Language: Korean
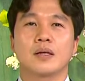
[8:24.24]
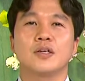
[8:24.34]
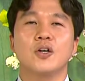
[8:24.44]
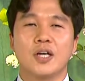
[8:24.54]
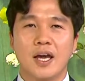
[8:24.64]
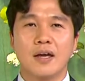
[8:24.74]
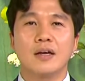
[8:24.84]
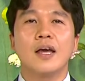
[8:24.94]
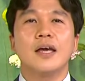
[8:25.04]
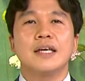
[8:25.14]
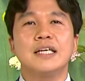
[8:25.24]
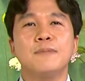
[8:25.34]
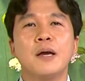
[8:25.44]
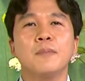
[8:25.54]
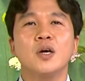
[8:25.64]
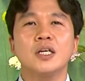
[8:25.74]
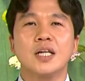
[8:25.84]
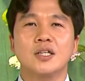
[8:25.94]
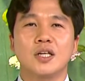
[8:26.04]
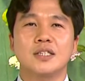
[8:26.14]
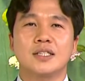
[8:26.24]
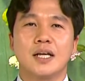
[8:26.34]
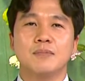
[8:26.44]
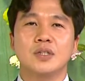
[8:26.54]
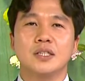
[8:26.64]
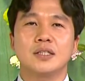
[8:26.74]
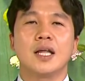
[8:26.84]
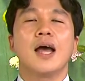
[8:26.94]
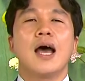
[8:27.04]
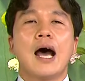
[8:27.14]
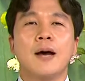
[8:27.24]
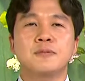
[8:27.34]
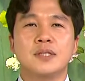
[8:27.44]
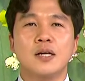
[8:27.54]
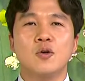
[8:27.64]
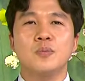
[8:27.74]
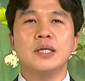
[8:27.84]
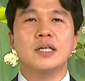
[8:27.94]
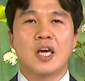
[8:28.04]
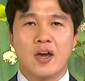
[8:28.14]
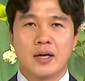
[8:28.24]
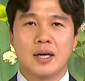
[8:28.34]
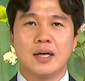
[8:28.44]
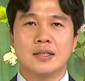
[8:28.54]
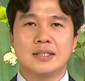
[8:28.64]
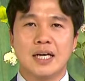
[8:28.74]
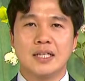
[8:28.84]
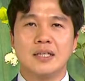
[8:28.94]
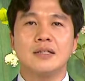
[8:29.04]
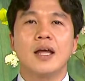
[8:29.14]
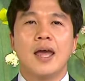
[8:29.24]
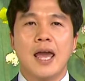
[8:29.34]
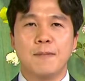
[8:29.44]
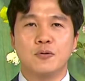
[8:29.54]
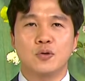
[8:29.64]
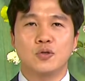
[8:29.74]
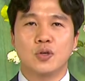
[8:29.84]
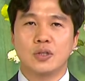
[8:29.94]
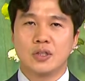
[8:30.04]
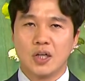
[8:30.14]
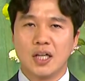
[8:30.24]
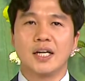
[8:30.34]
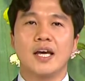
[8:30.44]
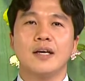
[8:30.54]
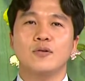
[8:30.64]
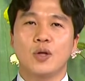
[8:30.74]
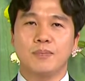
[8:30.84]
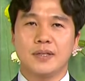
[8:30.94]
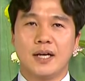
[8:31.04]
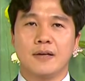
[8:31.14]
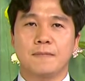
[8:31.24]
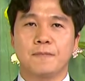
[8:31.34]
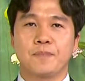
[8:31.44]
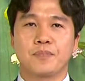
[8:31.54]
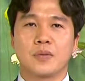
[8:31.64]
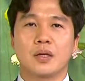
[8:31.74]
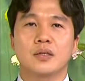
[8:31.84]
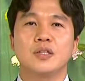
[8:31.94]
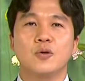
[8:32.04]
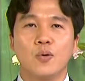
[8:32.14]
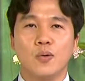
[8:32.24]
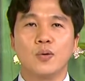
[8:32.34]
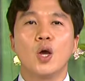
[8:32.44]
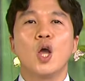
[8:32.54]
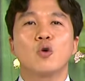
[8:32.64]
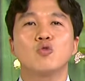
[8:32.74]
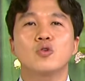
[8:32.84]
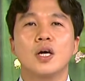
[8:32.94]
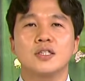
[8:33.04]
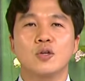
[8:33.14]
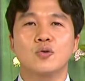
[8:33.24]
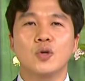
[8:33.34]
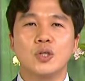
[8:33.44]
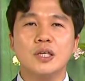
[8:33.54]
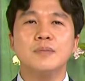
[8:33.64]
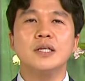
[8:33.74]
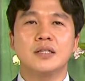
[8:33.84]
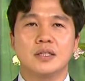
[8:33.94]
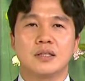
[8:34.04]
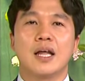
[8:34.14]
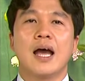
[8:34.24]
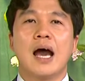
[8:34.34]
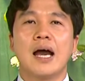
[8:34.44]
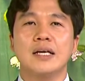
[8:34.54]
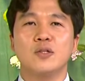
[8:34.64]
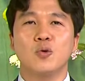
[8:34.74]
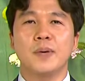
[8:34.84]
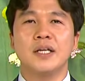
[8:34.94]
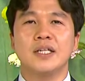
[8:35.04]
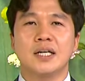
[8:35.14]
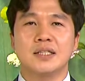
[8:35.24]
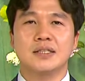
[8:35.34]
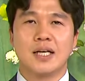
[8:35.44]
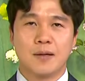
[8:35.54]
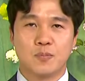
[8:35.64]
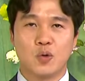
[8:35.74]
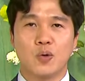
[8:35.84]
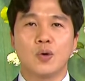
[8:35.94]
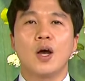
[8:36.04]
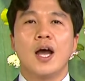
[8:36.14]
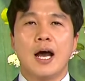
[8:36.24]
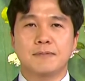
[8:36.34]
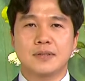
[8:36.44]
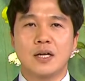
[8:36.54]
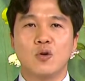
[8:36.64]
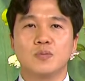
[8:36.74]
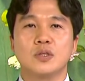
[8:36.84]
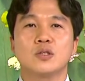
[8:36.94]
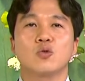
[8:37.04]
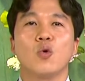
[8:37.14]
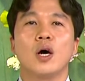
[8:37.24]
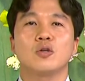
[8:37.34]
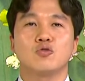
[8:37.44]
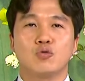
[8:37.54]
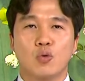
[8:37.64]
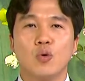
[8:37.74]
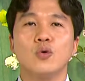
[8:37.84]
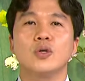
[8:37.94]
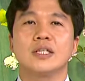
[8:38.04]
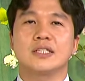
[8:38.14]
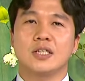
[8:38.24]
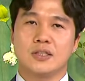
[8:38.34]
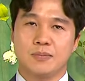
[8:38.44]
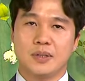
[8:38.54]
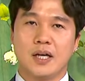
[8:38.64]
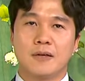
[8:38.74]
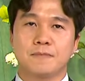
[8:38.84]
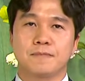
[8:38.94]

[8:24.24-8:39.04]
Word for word: 그렇게 200명이나 되는 사람들은 압살롬이 계획한 자리인 헤브론으로 떠나게 됩니다. 그리고 국가적으로 힘이 있는 아이도벨이라는 사람도 압살롬을 도와주고 있었습니다.